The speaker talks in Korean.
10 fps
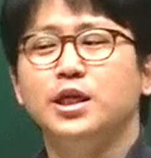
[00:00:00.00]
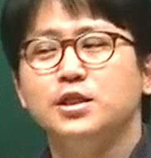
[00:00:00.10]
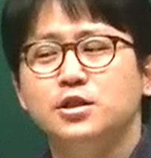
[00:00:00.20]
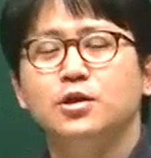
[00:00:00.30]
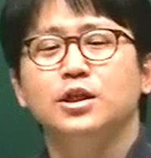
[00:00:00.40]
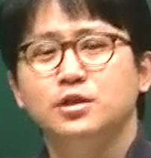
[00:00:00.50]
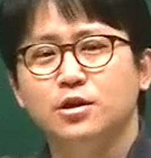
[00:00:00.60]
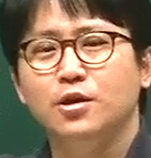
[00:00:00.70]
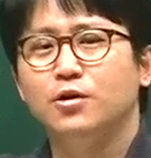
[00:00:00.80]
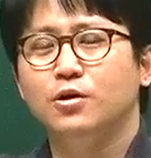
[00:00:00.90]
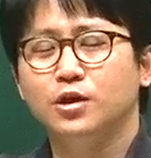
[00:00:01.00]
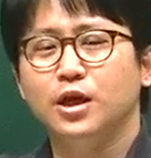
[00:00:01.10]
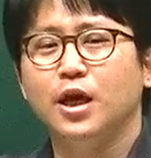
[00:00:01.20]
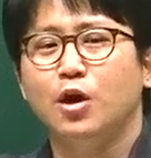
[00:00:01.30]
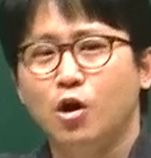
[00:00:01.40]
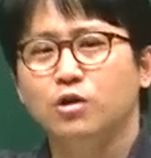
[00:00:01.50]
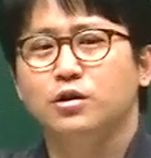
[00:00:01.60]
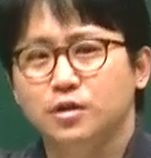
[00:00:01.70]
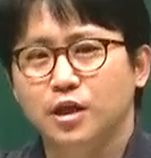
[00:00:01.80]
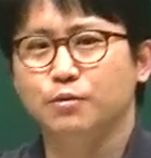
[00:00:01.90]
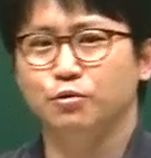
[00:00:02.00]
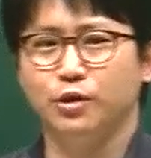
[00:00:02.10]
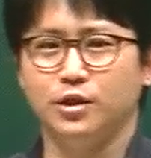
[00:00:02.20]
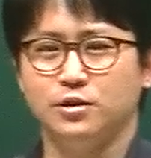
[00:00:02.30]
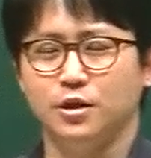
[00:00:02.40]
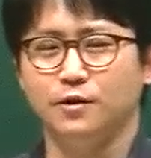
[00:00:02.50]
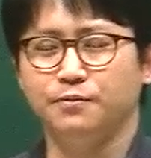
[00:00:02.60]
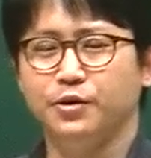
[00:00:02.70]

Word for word: is 있어요. 어디에? on the table 위에 있어요.